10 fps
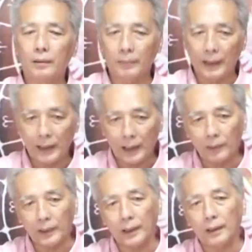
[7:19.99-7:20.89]
ไปแล้ว
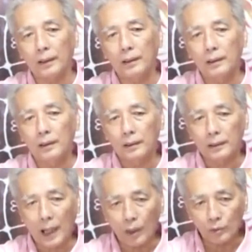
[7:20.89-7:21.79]
เนี่ย
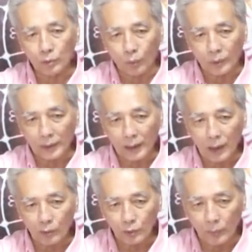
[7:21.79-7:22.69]
ดาวศุกร์จะ
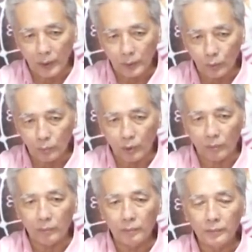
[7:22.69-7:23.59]
เข้าสู่อายุผม
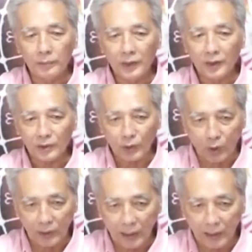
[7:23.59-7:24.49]
ตอ
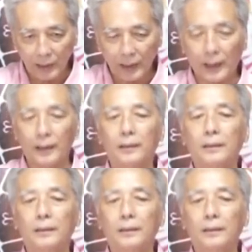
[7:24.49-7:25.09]
นนั้นแหละ